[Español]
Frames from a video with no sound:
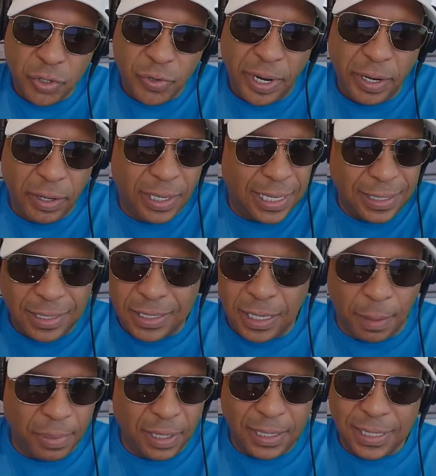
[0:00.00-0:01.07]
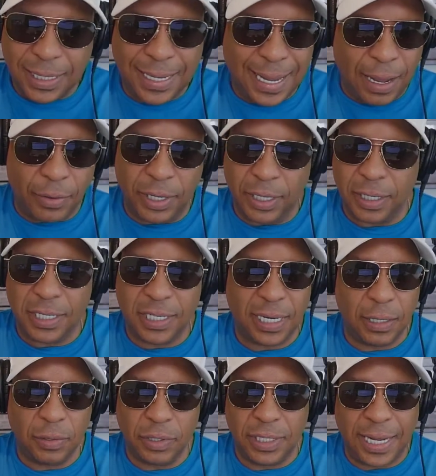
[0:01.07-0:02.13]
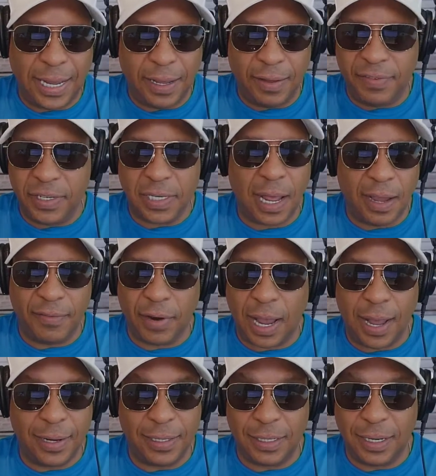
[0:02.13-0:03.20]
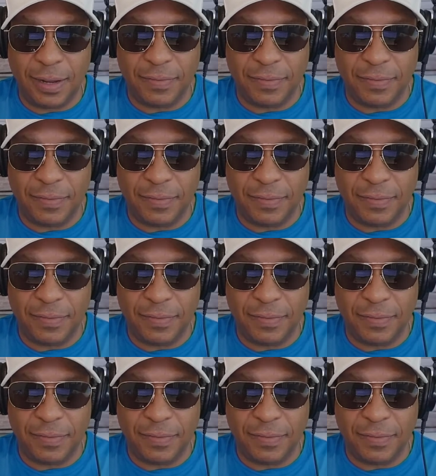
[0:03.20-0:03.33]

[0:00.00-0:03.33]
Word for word: Un trader puede doblar su cuenta en un solo día si